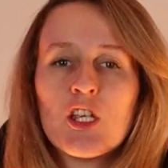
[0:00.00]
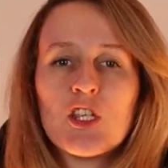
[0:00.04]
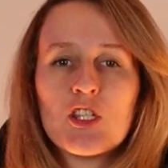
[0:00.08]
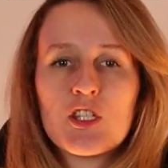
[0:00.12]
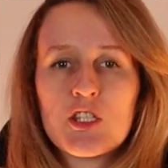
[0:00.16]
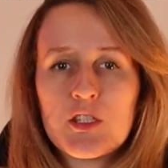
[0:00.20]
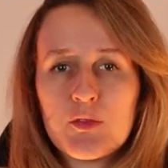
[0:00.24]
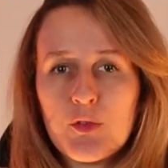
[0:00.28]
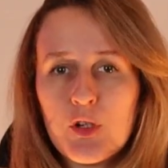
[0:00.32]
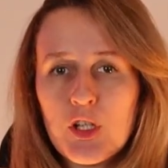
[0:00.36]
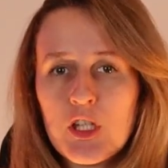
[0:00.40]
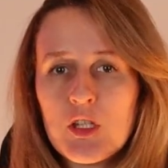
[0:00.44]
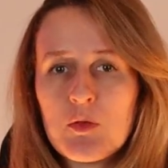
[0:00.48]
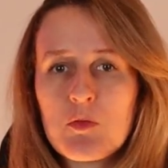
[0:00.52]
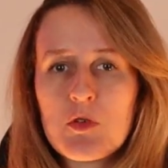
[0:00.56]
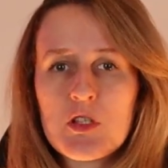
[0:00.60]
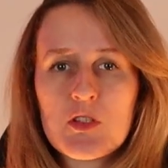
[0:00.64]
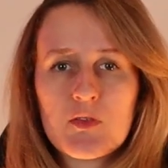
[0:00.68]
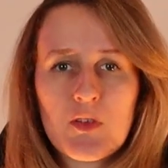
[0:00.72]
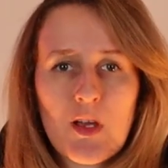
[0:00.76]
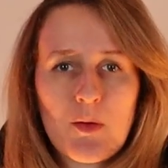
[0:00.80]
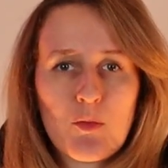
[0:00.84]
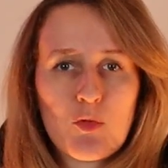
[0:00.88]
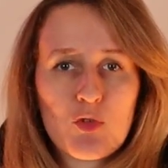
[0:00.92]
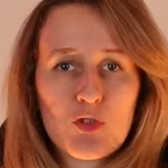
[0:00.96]
И сегодня мы
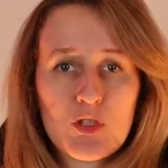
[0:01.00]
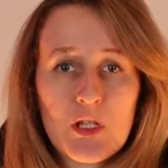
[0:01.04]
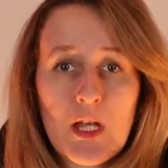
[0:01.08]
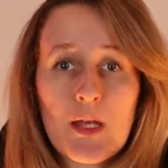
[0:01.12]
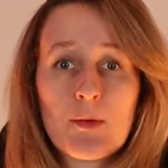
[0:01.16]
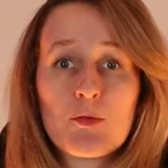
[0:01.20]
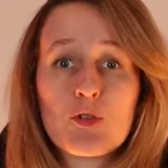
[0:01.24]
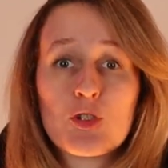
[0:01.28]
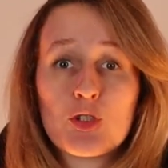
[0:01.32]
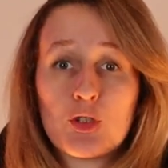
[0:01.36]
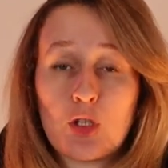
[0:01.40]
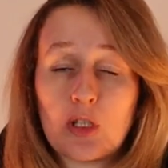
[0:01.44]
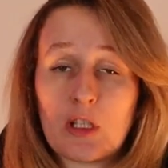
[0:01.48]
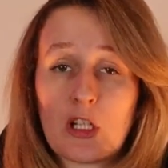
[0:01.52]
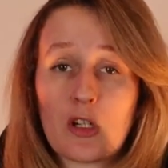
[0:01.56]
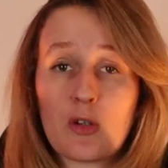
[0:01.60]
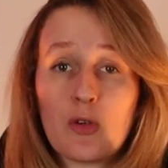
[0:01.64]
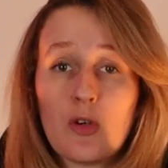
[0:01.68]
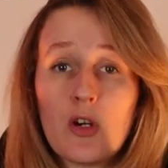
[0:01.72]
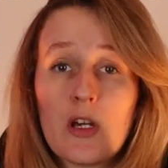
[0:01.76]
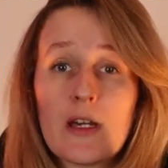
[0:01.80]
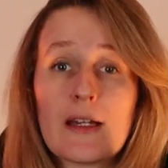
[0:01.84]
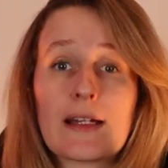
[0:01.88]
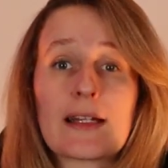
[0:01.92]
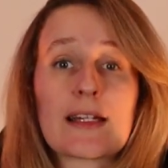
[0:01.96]
с вами узнаем, что
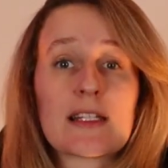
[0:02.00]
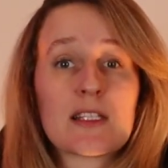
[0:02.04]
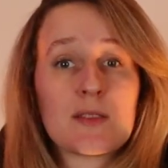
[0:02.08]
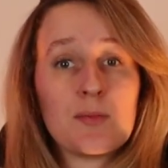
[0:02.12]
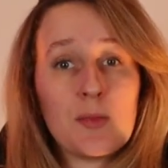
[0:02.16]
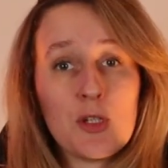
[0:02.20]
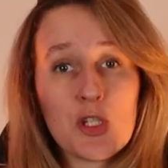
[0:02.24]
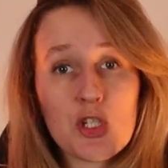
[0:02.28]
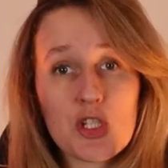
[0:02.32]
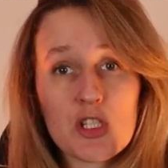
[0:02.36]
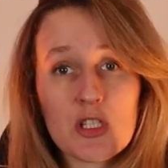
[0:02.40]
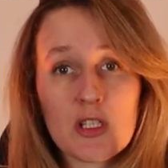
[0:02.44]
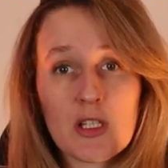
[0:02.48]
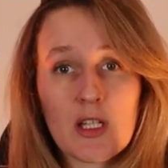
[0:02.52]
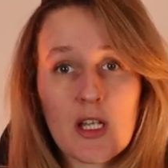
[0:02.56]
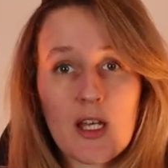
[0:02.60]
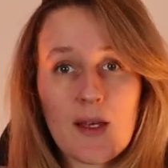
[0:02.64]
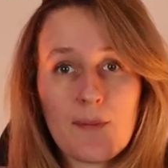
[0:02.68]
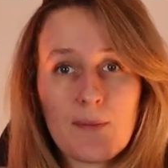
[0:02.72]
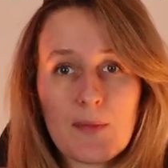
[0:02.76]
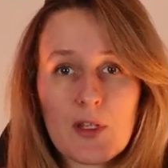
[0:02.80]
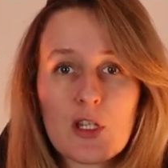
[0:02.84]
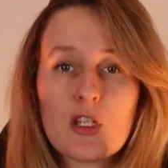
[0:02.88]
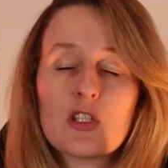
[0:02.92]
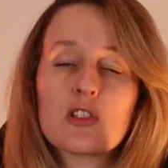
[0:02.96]
такое
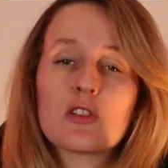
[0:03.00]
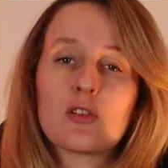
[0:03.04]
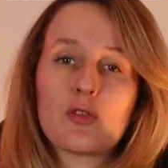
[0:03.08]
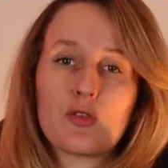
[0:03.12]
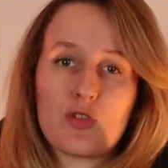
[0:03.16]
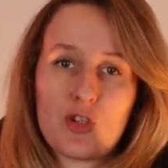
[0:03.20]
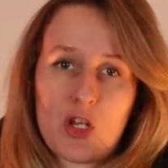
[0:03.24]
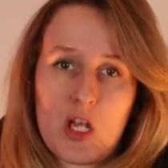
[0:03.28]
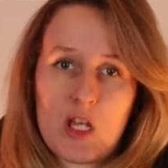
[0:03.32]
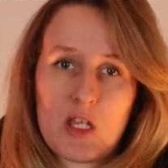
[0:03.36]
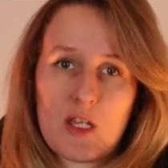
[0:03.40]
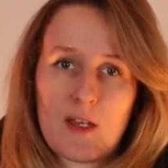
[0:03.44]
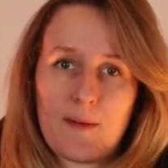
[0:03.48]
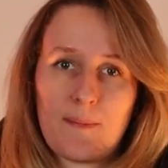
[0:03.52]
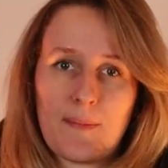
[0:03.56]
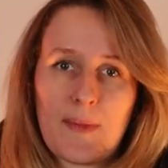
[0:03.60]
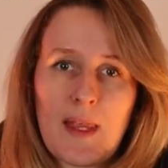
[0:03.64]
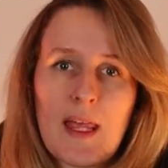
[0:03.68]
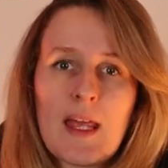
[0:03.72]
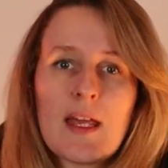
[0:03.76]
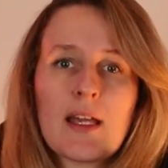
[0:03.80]
космическое излучение.